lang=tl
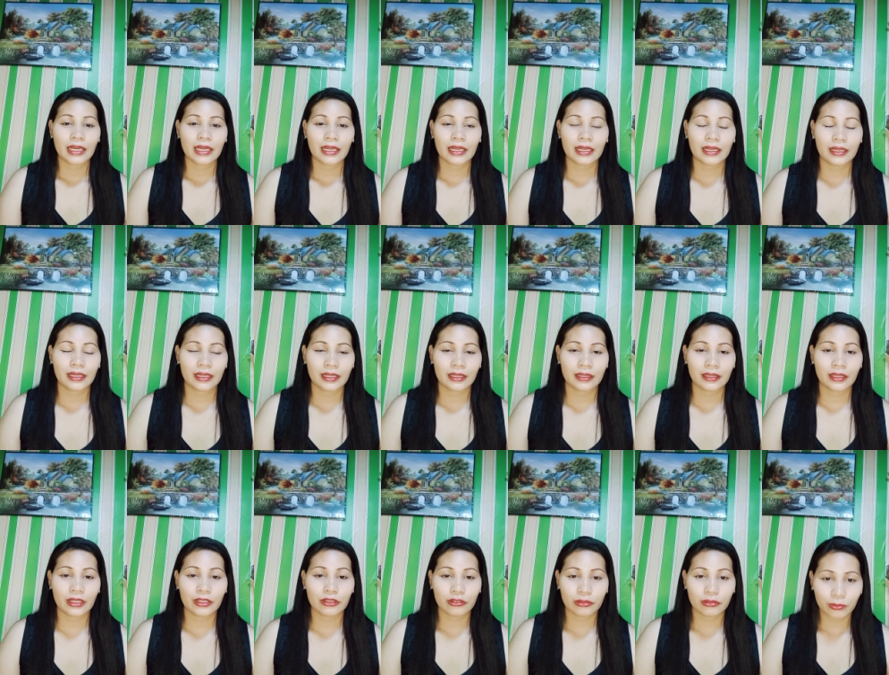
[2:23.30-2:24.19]

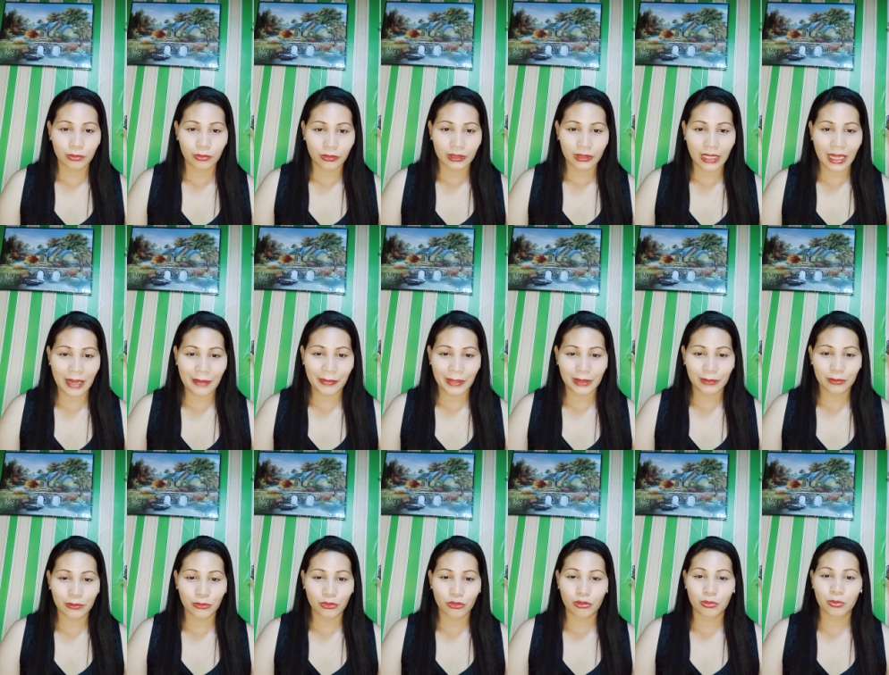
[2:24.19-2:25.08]
And ayun po, dapat
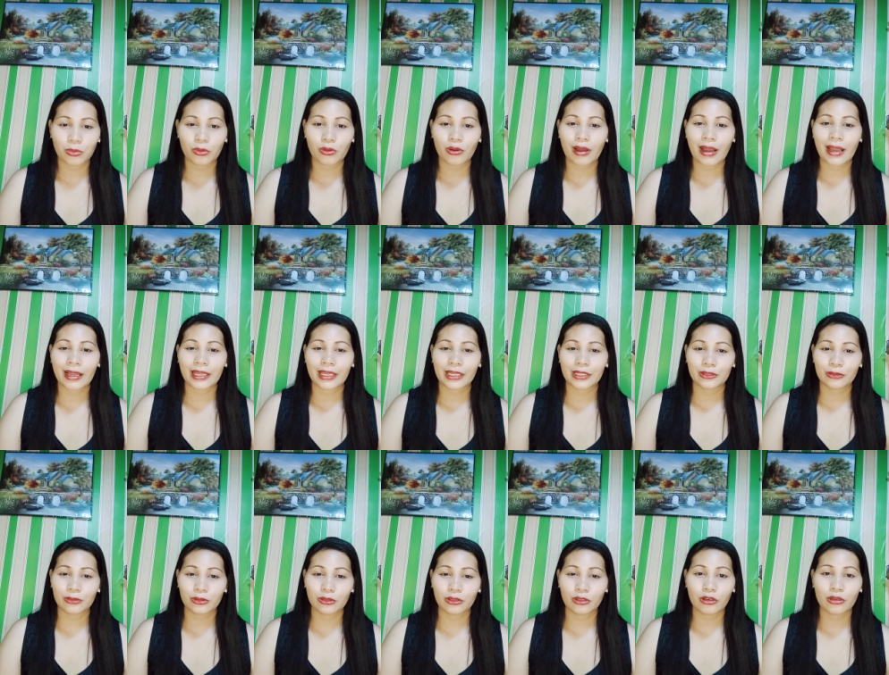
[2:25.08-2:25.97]
buo po ang
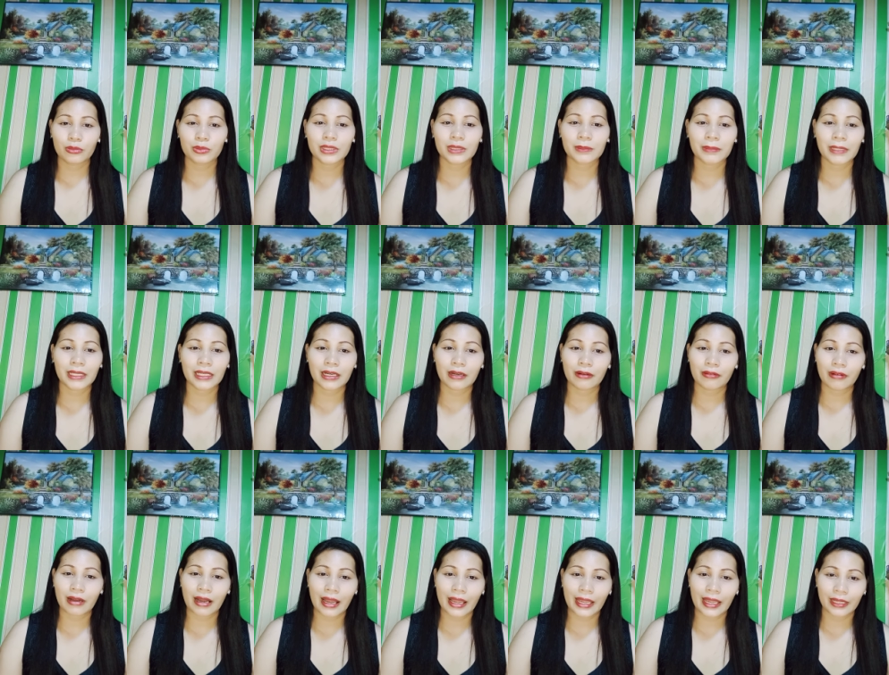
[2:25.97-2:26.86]
inyong loob sa
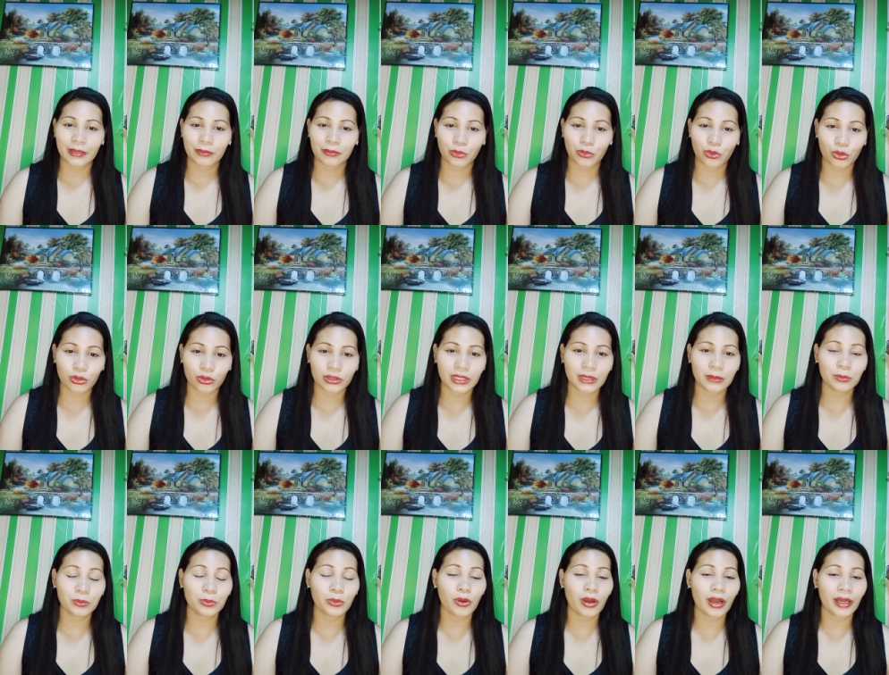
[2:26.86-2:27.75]
paggawa and buo
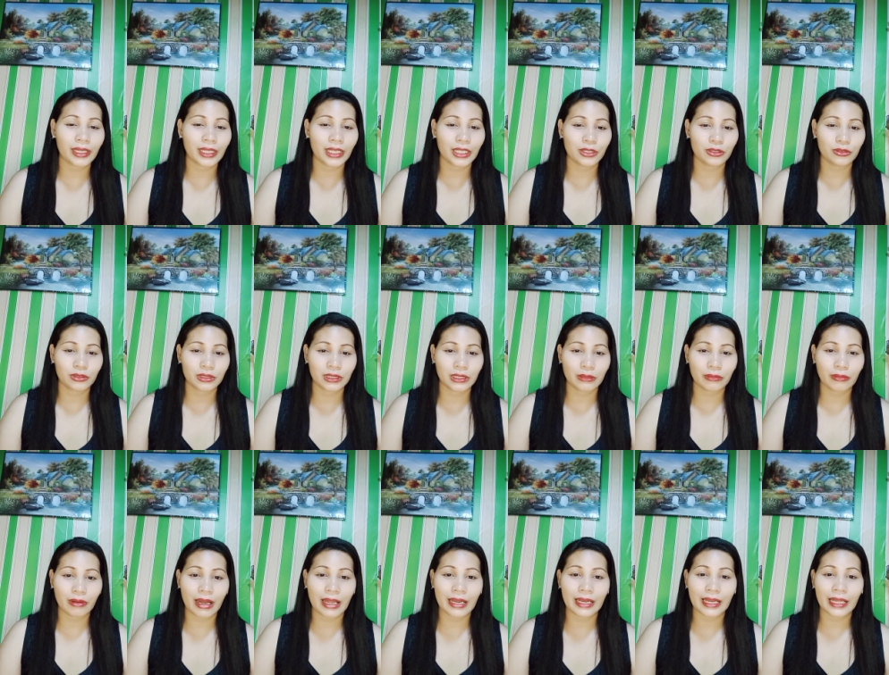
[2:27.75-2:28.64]
din po ang inyong
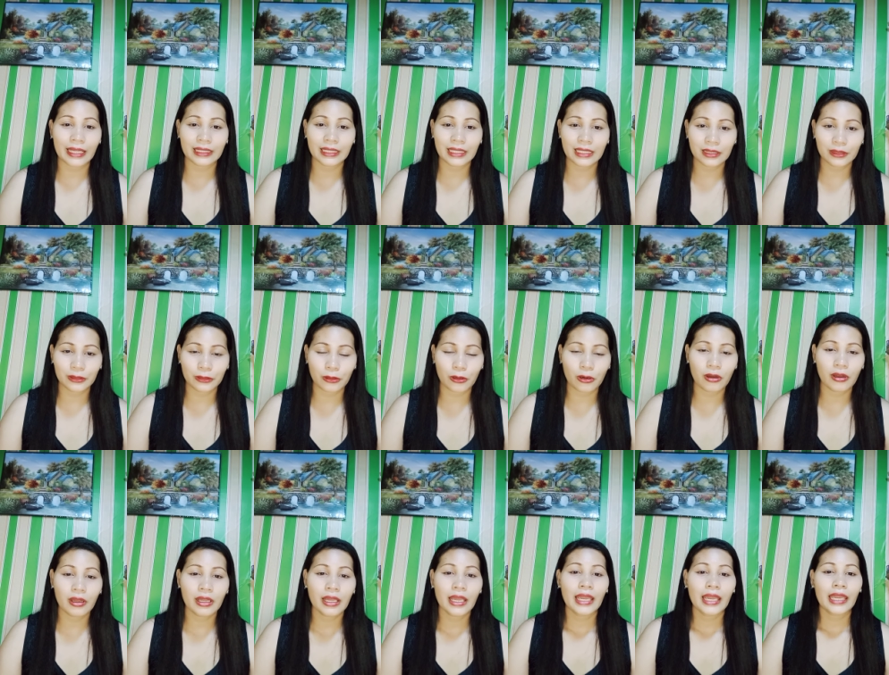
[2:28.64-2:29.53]
tiwala
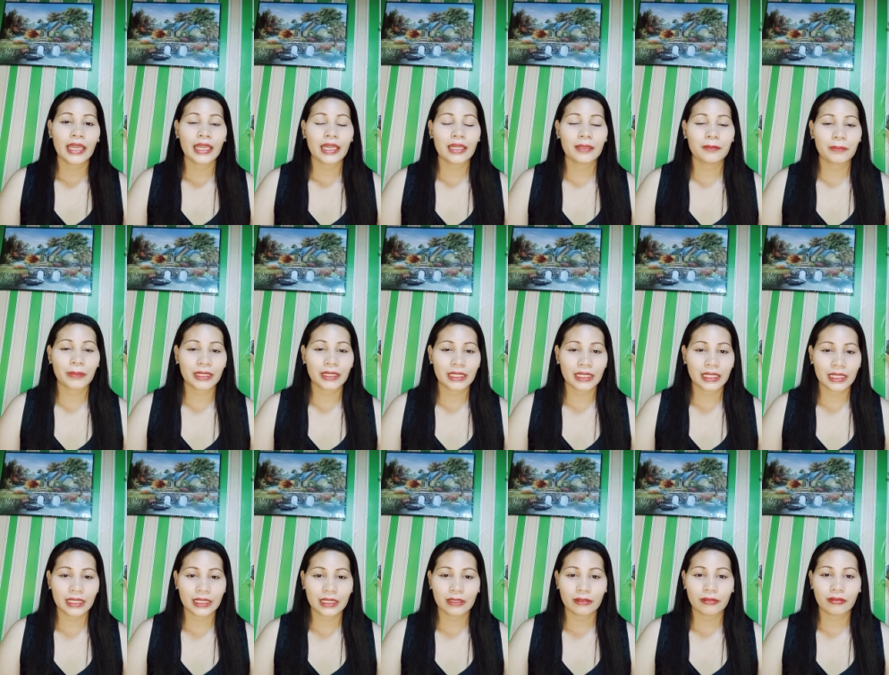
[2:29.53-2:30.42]
dito and
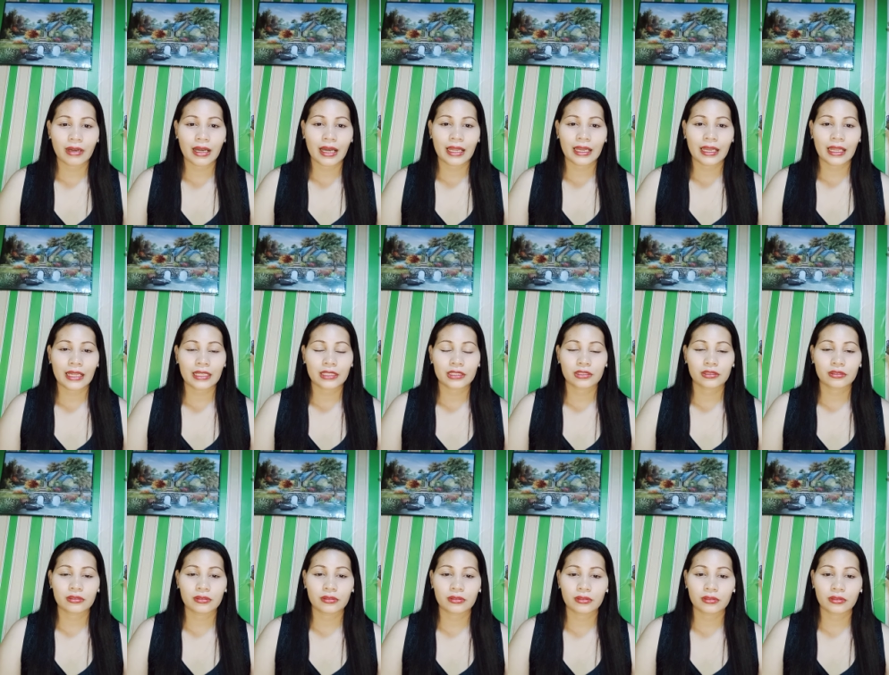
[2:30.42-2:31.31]
paniniwala.
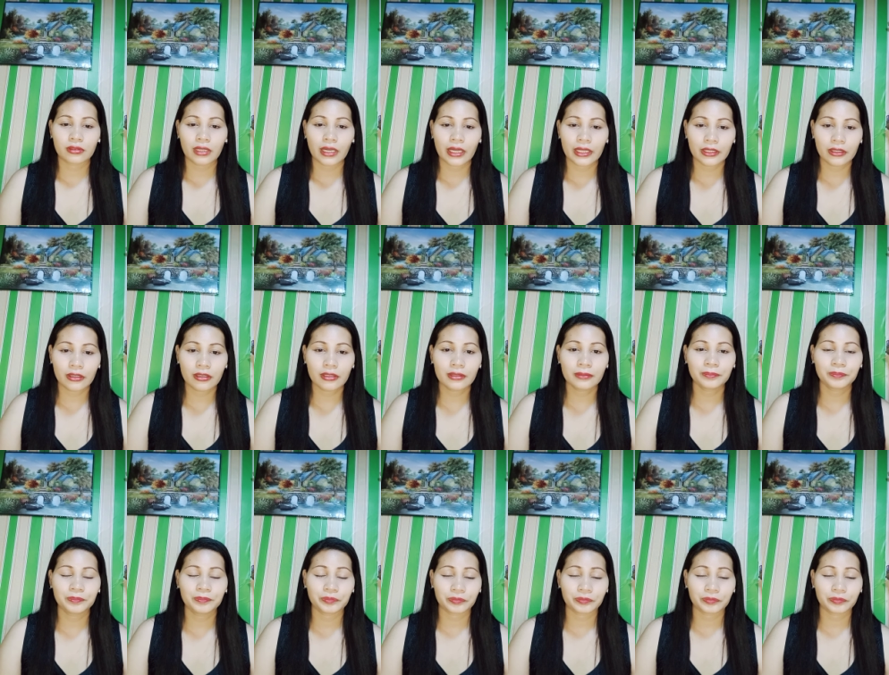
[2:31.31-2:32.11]
So, ayun,